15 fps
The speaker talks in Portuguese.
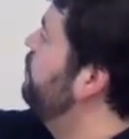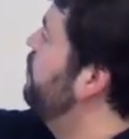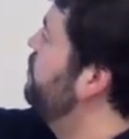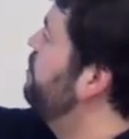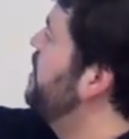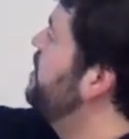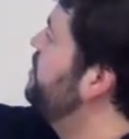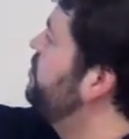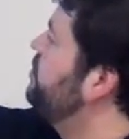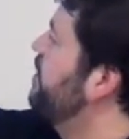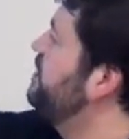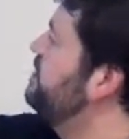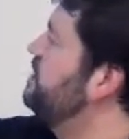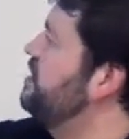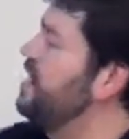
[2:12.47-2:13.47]
foi
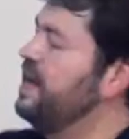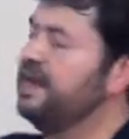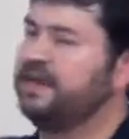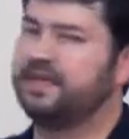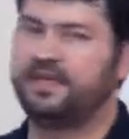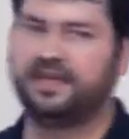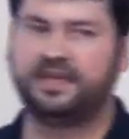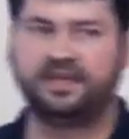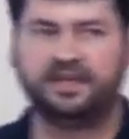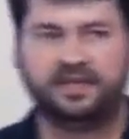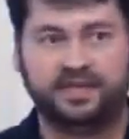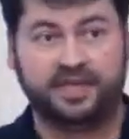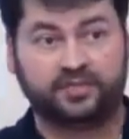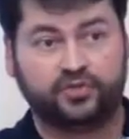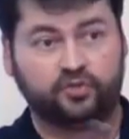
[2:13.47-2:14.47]
preencher esse cara aqui,
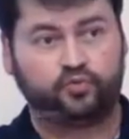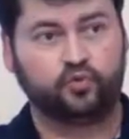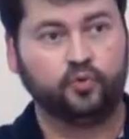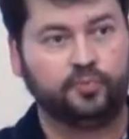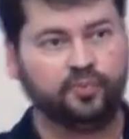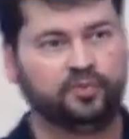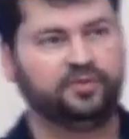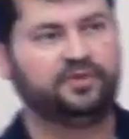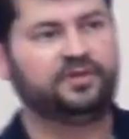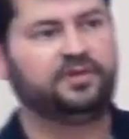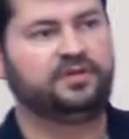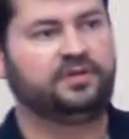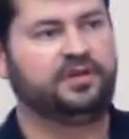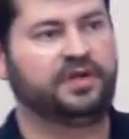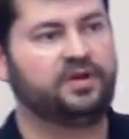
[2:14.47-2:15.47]
esse tubo,
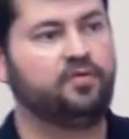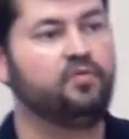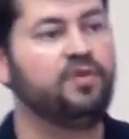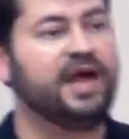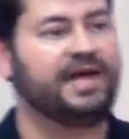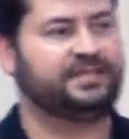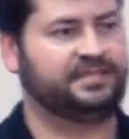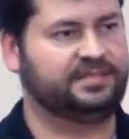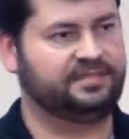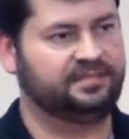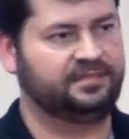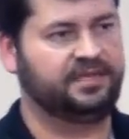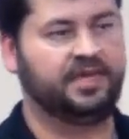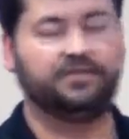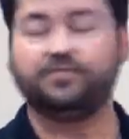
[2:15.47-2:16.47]
né, com gás.
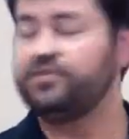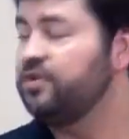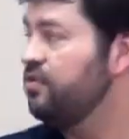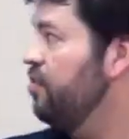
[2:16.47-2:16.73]
E aí você